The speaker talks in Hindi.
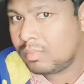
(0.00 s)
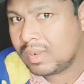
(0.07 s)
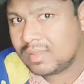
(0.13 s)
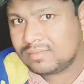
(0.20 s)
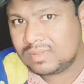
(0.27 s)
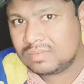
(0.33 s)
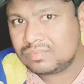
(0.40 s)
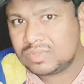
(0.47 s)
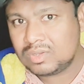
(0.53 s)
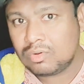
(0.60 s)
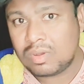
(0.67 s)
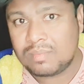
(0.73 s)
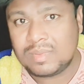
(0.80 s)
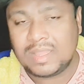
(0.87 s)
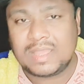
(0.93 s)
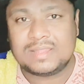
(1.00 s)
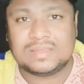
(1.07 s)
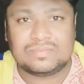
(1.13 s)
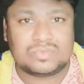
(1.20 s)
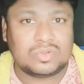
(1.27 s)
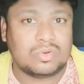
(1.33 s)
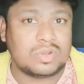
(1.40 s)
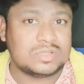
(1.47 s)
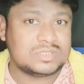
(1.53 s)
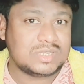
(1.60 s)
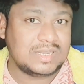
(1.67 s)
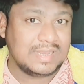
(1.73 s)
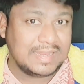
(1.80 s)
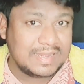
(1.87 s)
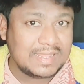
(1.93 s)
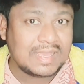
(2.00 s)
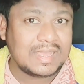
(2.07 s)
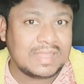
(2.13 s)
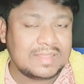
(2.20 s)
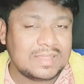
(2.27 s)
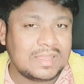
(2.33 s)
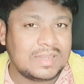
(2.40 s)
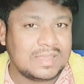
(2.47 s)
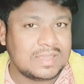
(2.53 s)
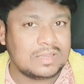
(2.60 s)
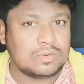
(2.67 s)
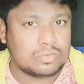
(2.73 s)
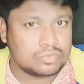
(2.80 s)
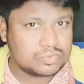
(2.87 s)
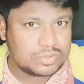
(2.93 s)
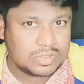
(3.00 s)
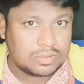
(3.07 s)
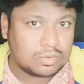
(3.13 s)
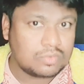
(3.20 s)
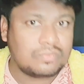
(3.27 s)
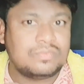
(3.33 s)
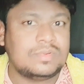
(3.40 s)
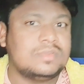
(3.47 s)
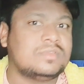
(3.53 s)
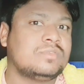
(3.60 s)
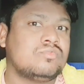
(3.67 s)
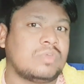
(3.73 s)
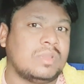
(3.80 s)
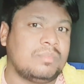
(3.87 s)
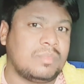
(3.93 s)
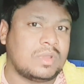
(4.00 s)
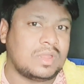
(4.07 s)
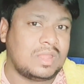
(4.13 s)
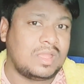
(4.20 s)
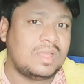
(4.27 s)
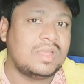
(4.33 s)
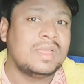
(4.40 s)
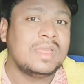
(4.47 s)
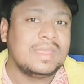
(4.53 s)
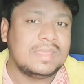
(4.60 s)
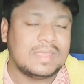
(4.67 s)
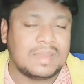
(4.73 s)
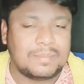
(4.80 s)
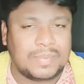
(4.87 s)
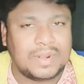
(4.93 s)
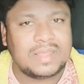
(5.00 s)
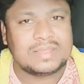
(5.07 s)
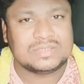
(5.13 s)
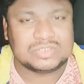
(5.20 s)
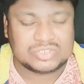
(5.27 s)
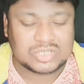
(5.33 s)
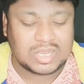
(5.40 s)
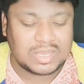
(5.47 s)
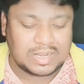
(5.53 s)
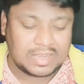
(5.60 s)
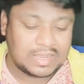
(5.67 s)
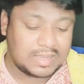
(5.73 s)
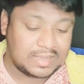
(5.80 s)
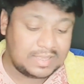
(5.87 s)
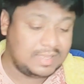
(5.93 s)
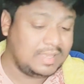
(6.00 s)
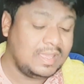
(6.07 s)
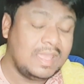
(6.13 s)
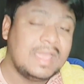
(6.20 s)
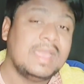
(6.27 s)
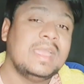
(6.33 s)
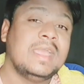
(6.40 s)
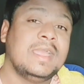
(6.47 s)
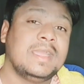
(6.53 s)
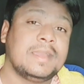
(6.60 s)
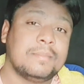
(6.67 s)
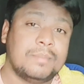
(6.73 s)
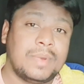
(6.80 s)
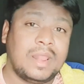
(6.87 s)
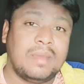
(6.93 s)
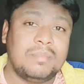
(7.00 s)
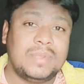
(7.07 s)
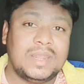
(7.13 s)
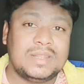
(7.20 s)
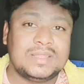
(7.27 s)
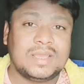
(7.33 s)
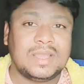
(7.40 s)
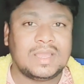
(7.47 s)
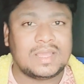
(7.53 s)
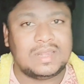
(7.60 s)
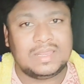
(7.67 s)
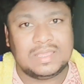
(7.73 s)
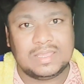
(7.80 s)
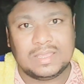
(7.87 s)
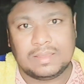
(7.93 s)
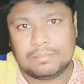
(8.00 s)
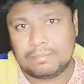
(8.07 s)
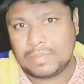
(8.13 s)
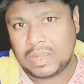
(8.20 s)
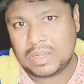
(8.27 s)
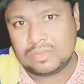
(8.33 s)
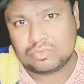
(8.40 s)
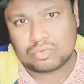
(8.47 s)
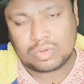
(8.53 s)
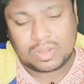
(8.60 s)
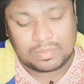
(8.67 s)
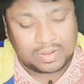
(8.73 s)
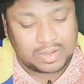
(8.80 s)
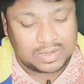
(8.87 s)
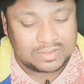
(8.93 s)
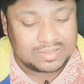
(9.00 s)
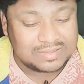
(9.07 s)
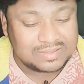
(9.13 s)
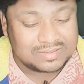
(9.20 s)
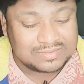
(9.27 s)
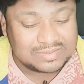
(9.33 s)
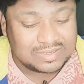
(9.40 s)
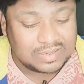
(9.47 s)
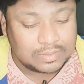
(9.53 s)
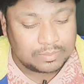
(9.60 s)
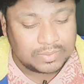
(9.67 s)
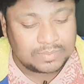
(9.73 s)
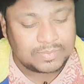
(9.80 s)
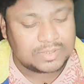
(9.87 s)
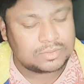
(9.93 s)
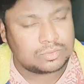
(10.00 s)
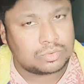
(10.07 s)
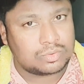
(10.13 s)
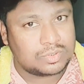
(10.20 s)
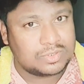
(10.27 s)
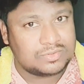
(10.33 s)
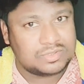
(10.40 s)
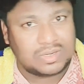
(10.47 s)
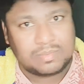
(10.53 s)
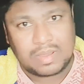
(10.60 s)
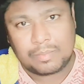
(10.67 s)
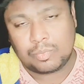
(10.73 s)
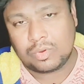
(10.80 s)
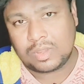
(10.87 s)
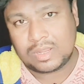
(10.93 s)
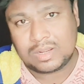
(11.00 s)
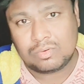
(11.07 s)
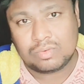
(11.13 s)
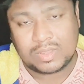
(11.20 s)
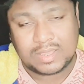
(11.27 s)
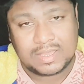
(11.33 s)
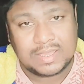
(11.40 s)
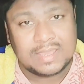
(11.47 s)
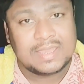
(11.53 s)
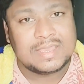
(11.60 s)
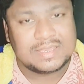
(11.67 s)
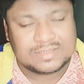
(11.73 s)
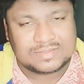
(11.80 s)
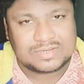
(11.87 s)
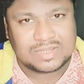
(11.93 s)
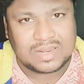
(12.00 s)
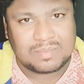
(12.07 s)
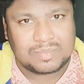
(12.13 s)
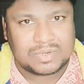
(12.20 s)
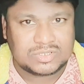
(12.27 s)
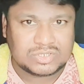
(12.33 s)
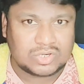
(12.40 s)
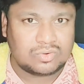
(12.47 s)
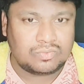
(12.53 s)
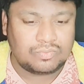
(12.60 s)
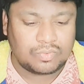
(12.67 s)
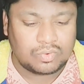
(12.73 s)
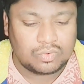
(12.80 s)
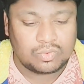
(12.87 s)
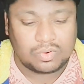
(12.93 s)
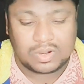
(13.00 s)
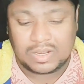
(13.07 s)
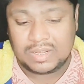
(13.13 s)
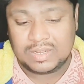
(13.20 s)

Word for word: बागन से सी गोवा में गया था सी गोवा से लेनी आया था लेकिन उस डील को फिर से स्वाइप करा यहाँ पर जा रहा है एक बड़ा अपडेट था कल ही मैंने इसको कवर कर दिया था इंस्टाग्राम पर तो इसीलिए मैं आप कह रहा हूँ कि इंस्टाग्राम पर ज़रूर फॉलो कर